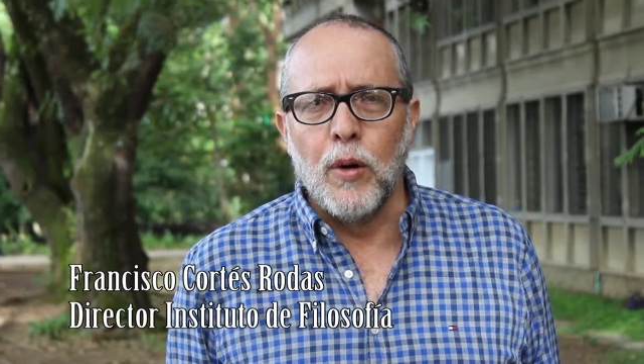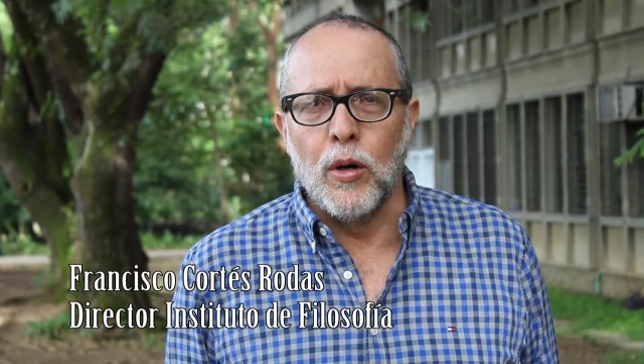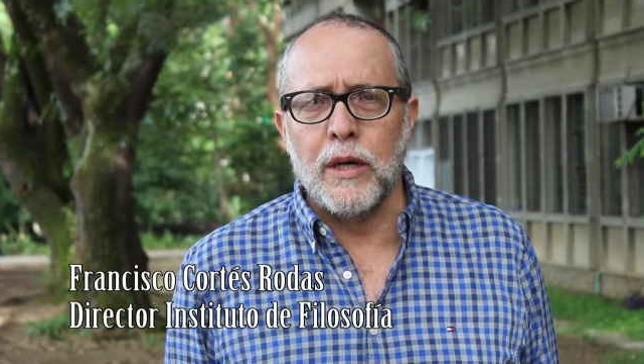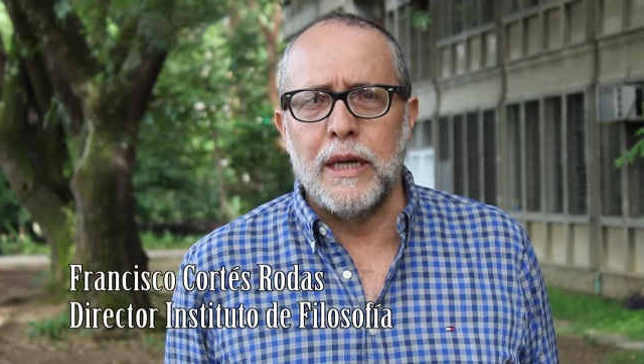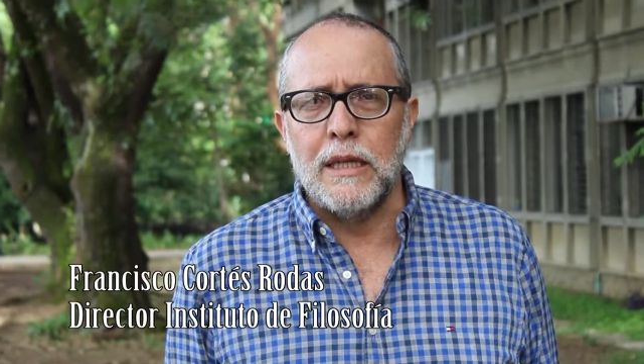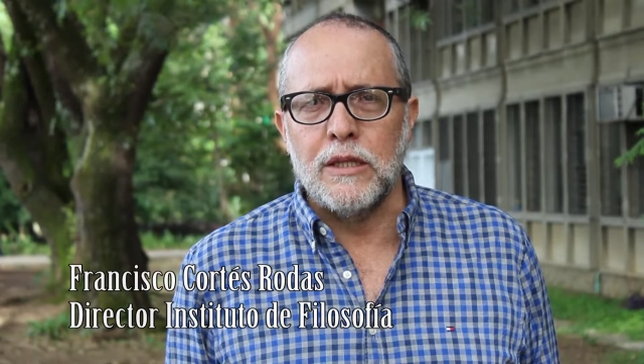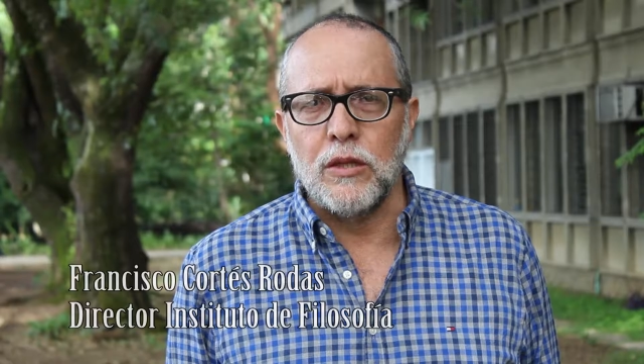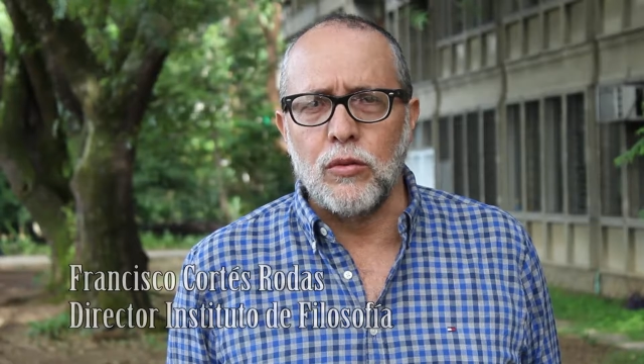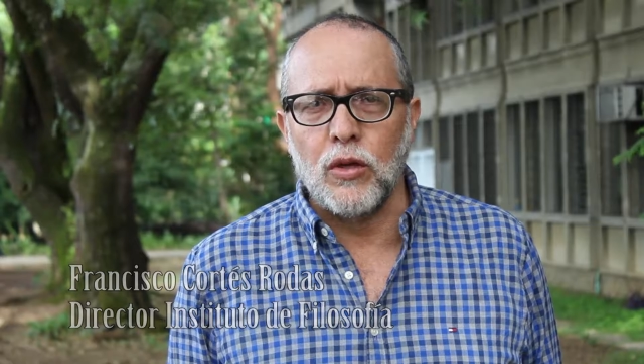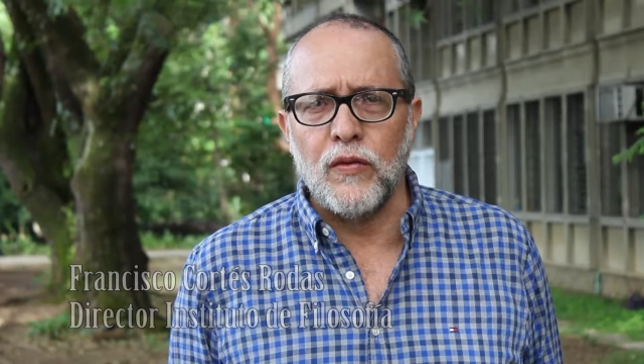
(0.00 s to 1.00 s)
por el
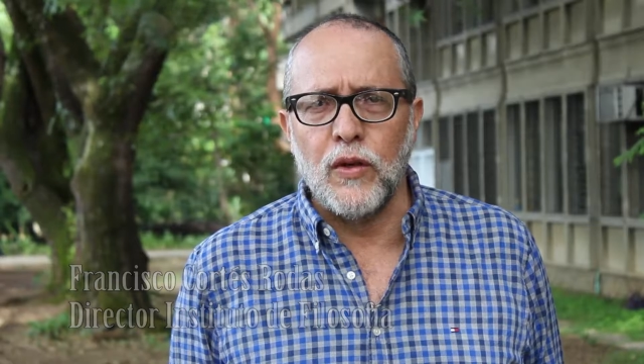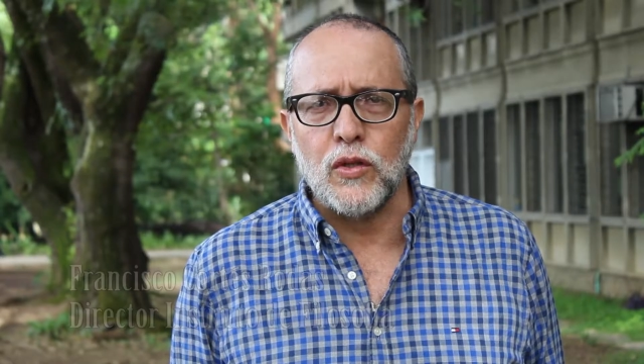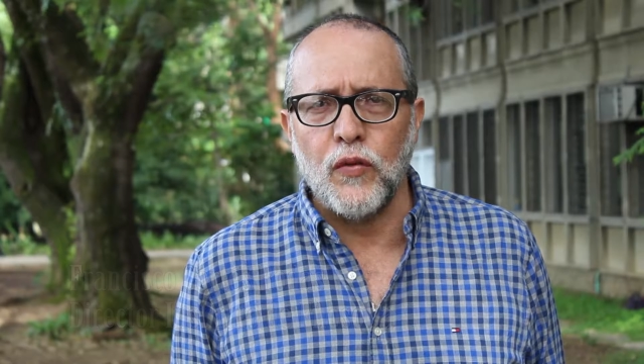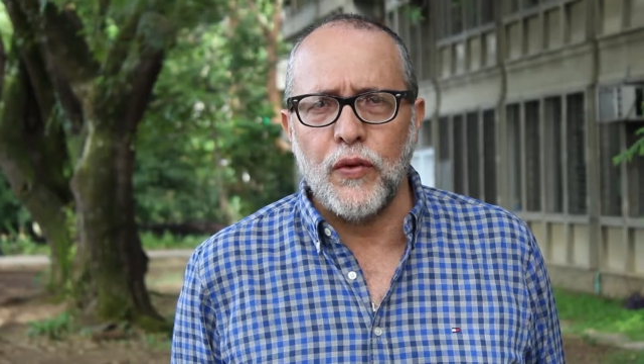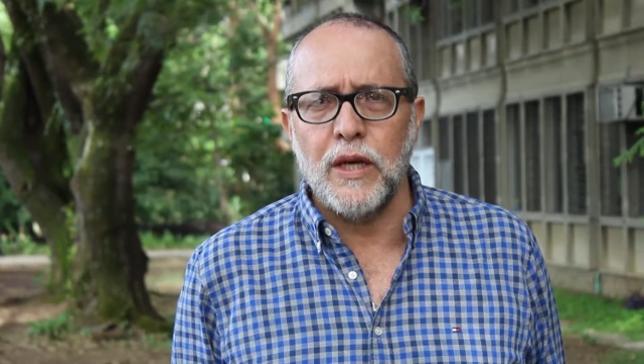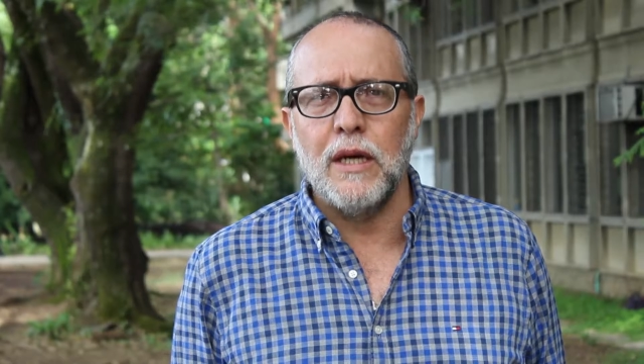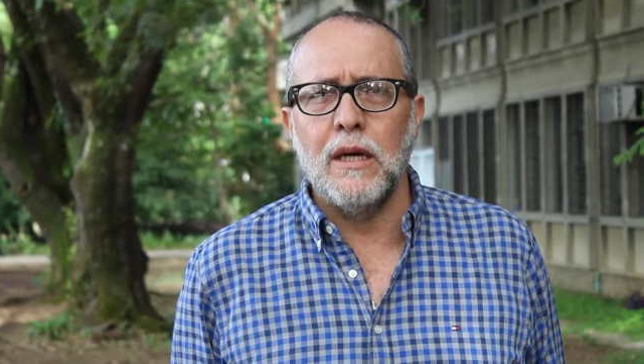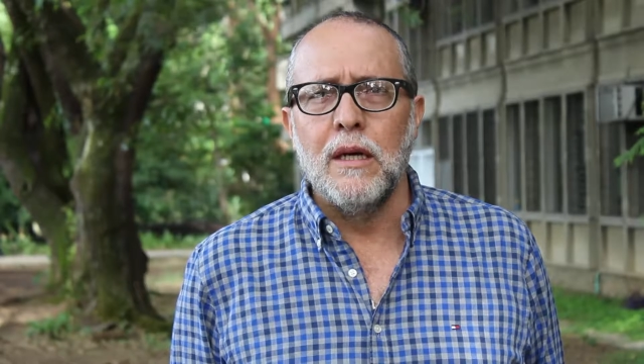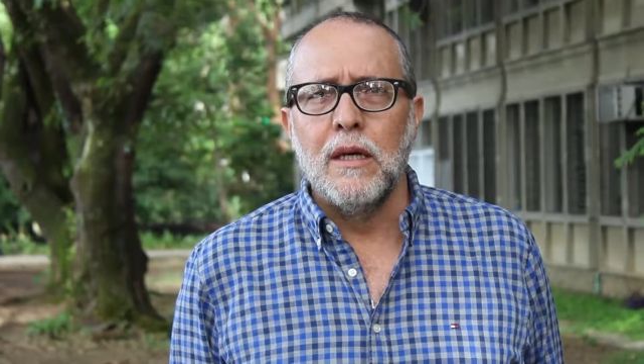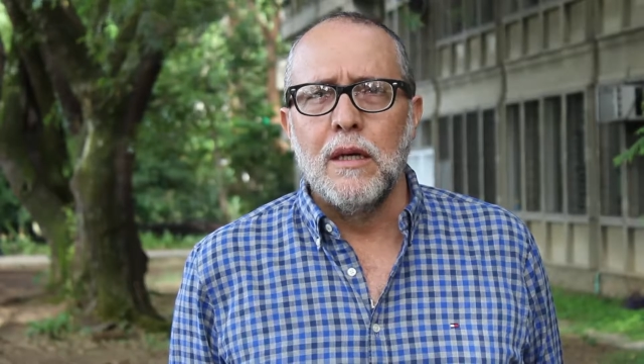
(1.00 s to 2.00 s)
Instituto de
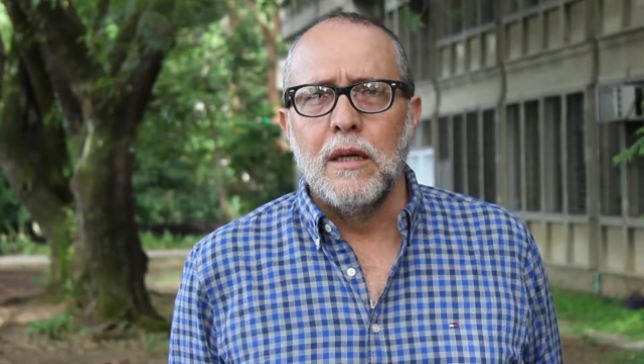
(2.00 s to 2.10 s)
Filosofía,